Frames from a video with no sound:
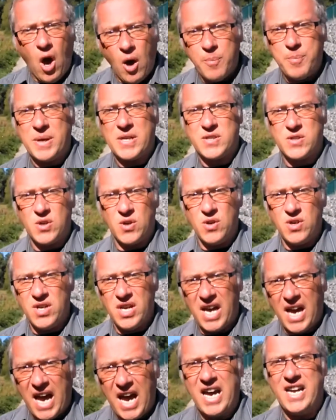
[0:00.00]
En
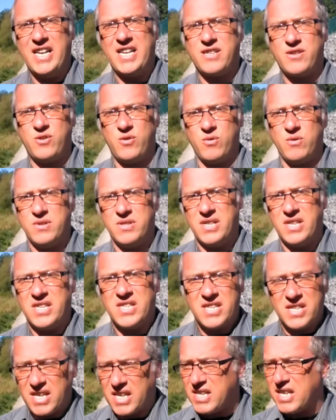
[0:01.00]
passant à l'action.
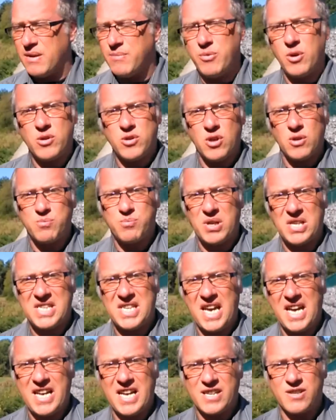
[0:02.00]
C'est très important de
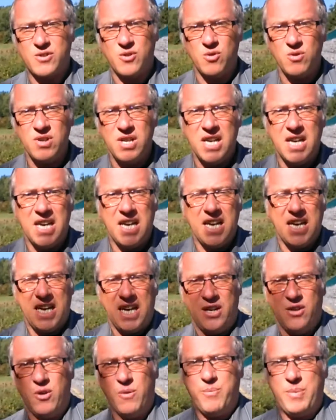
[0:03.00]
passer à l'action
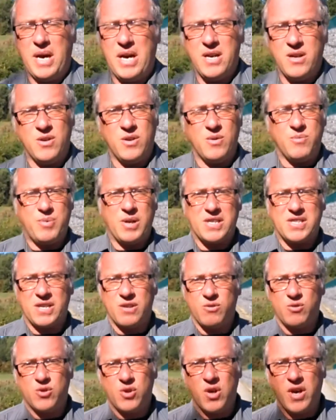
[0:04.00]
et de ne pas euh,
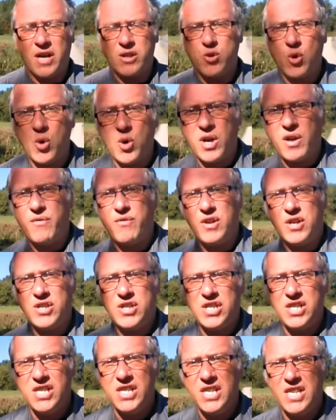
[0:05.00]
passer du temps à trop
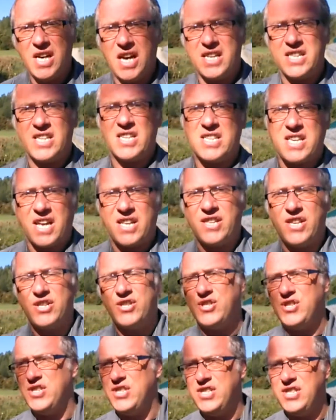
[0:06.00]
réfléchir à des
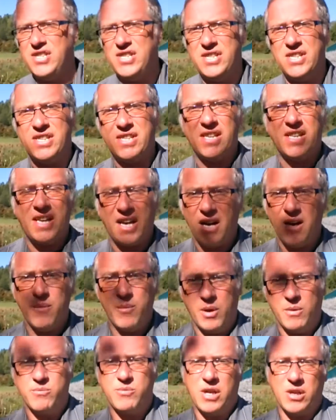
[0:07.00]
stratégies, etc.
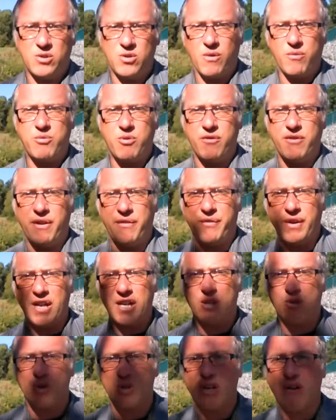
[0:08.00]
Bah, bien sûr, vous pouvez
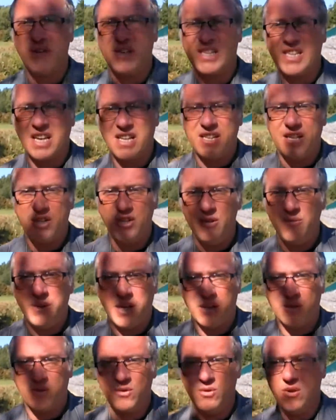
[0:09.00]
faire les choses avec stratégie,
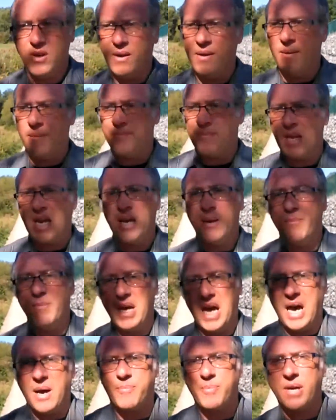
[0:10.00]
bien sûr,
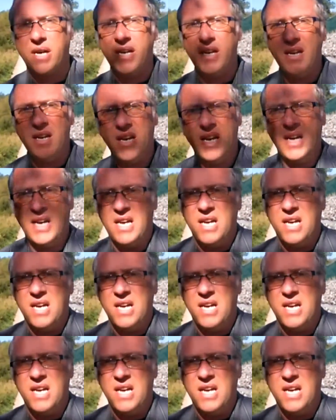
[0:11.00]
mais après,